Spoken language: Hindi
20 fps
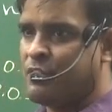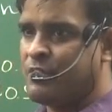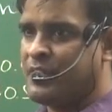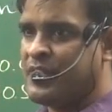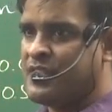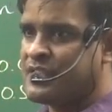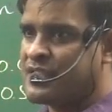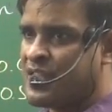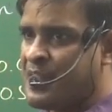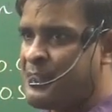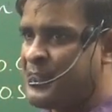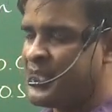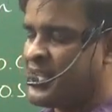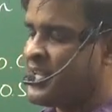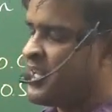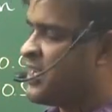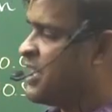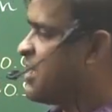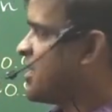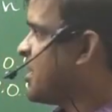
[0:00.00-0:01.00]
होंगे इसका पता
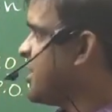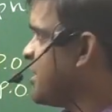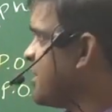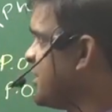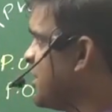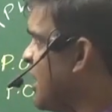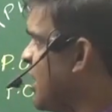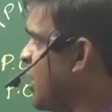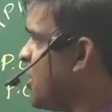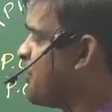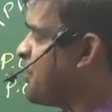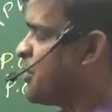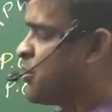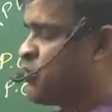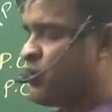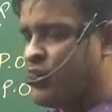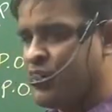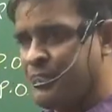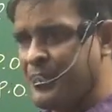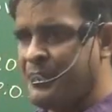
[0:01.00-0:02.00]
लगाना यहाँ पर
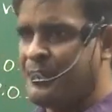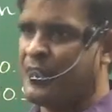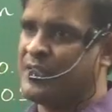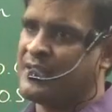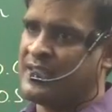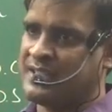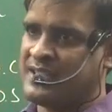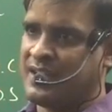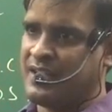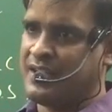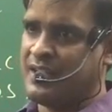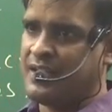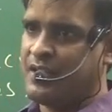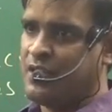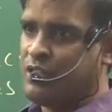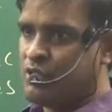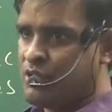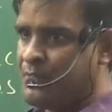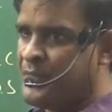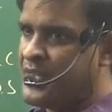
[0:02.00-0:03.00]
और भी बहुत आसान है
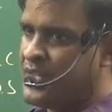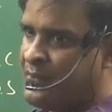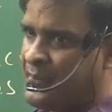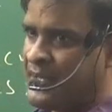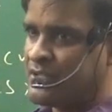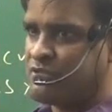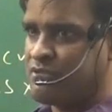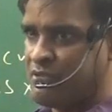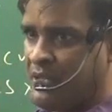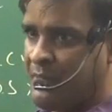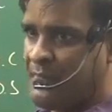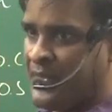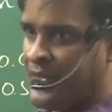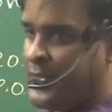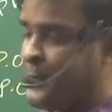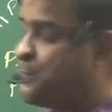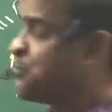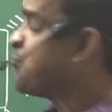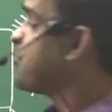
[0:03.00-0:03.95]
तो मेरी बात सुने पहले